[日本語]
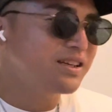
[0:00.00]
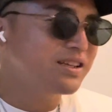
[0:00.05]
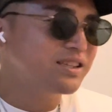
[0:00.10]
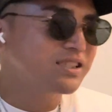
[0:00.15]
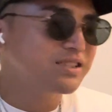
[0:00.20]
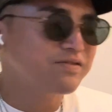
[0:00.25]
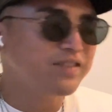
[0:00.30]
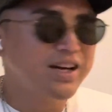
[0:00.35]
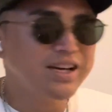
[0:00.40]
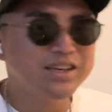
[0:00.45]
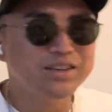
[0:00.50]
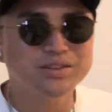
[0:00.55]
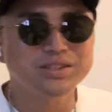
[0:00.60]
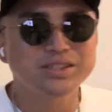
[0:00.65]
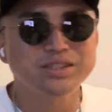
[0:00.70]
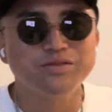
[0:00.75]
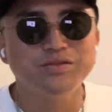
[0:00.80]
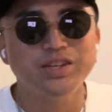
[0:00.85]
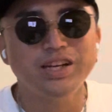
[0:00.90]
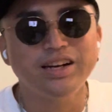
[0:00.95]
スパイ教
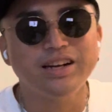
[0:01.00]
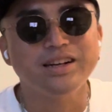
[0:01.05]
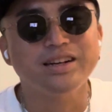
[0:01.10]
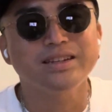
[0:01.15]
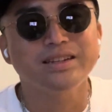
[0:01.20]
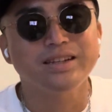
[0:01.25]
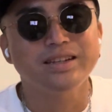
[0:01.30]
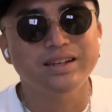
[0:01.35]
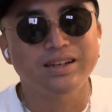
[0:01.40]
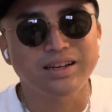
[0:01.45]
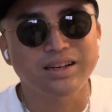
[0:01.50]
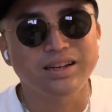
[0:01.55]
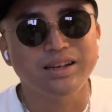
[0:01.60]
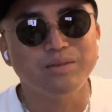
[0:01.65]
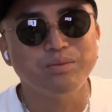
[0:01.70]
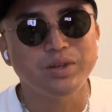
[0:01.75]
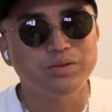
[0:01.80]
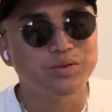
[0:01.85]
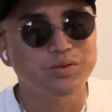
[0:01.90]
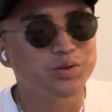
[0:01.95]
室も見れなかったかな
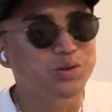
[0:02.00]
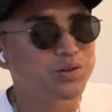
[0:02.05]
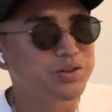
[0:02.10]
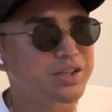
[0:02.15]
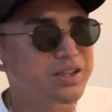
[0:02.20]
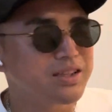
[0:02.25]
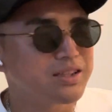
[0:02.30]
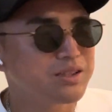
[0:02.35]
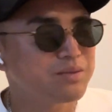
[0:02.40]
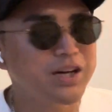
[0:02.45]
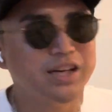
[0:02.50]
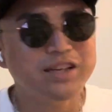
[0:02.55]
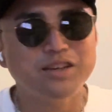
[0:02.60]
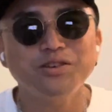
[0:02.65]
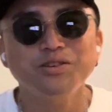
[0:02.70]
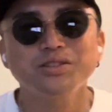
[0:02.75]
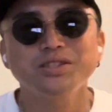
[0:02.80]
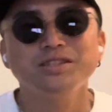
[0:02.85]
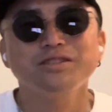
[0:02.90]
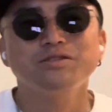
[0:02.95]
微妙にスパイ
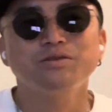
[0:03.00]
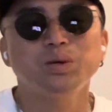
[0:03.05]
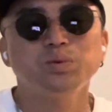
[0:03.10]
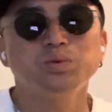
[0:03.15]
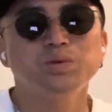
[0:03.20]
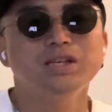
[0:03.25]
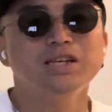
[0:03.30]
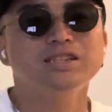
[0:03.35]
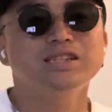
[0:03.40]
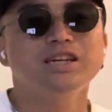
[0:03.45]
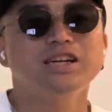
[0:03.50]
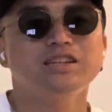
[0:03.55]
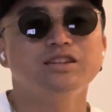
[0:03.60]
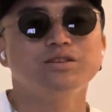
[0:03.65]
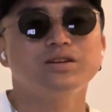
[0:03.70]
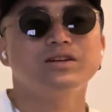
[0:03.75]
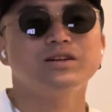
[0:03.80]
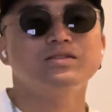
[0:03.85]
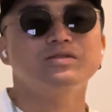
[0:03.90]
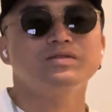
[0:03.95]
教室のウェブデザインと
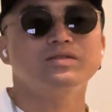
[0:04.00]
か